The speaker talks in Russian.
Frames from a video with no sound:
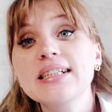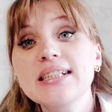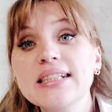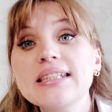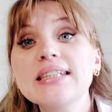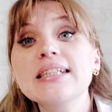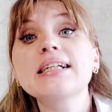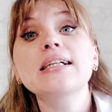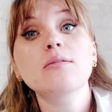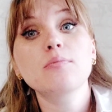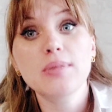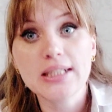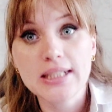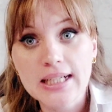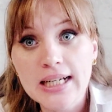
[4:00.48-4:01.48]
– это
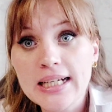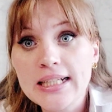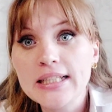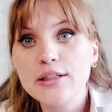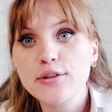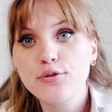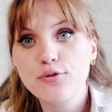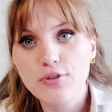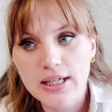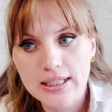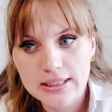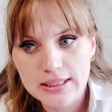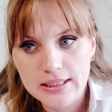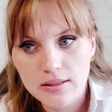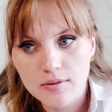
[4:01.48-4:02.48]
гормональный
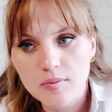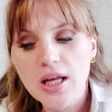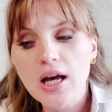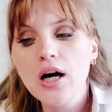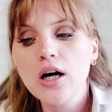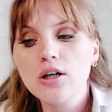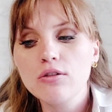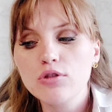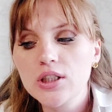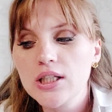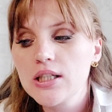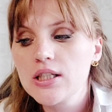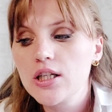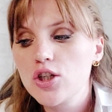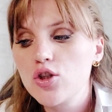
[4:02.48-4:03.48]
фактор. Вот
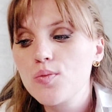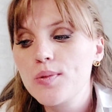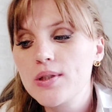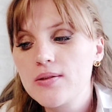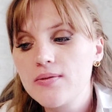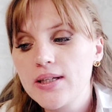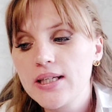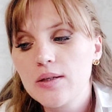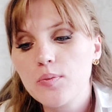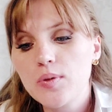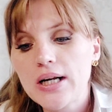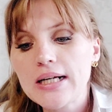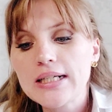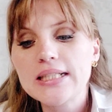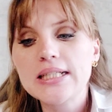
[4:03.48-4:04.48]
я скажу по своей
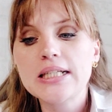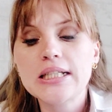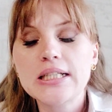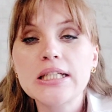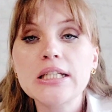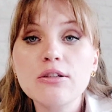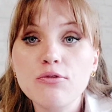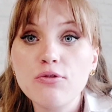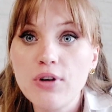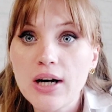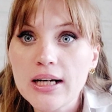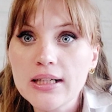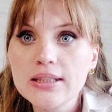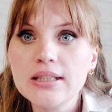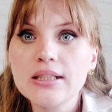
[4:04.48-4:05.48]
практике три
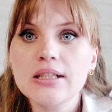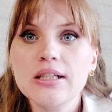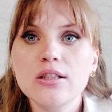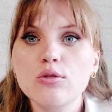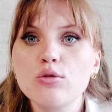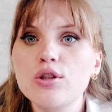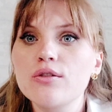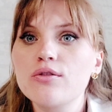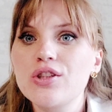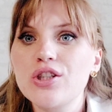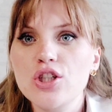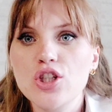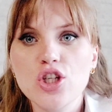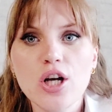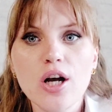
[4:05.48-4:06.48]
фактора, которые
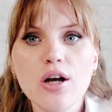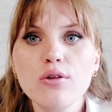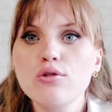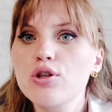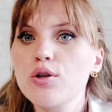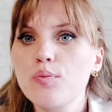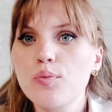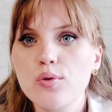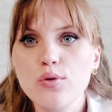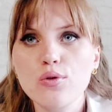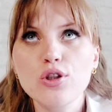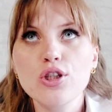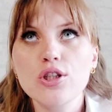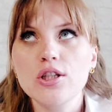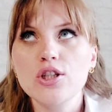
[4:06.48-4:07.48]
встречаются
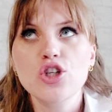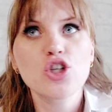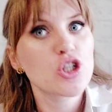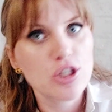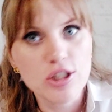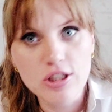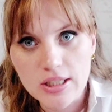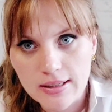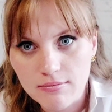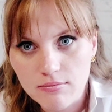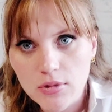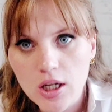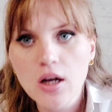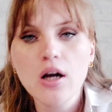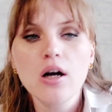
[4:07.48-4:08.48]
просто четыре
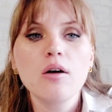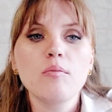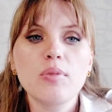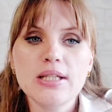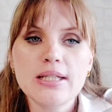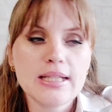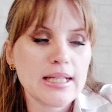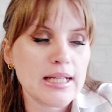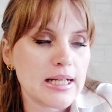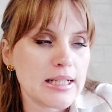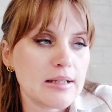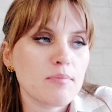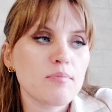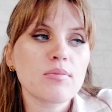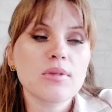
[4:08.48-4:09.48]

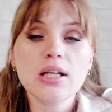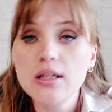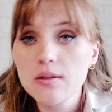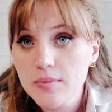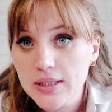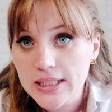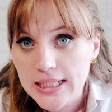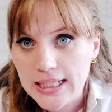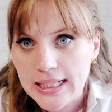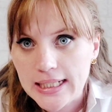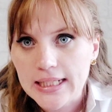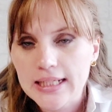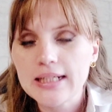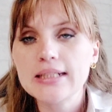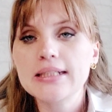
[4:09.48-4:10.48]
постоянно.
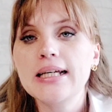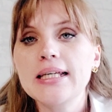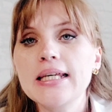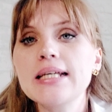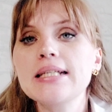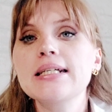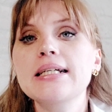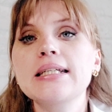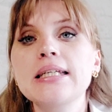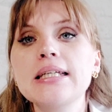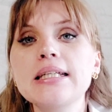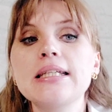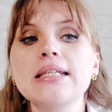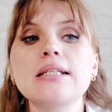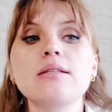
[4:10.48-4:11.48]
Гормональный, когда есть
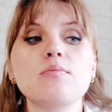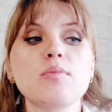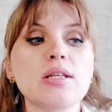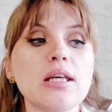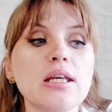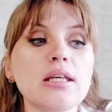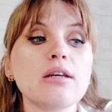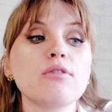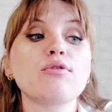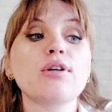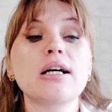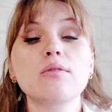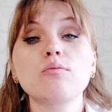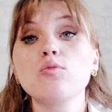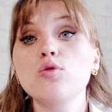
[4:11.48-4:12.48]
какие-то изменения в
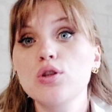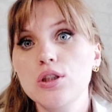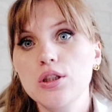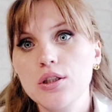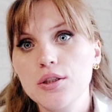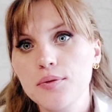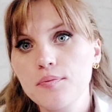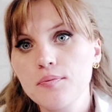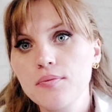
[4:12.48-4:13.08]
гормонах.